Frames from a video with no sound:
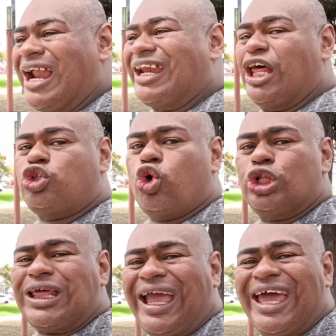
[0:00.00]

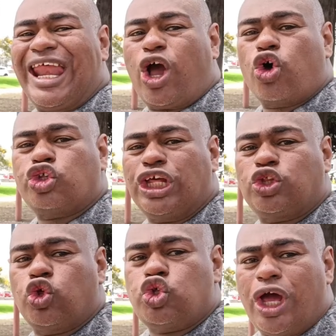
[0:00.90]
Resulta que en la
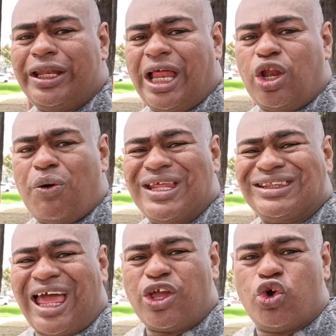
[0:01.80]
constitución del
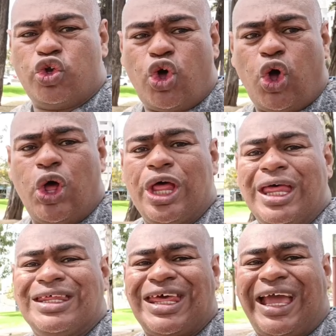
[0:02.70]
91
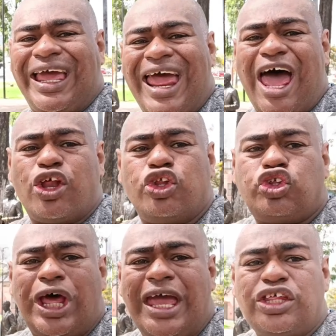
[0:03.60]
se crearon
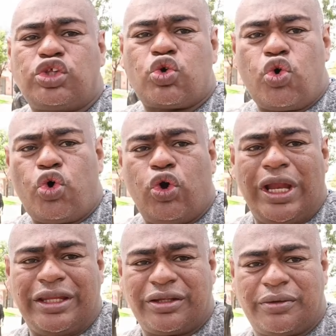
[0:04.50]
seis
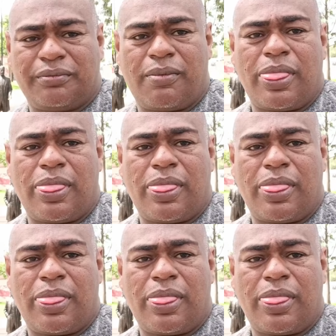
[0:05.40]
curules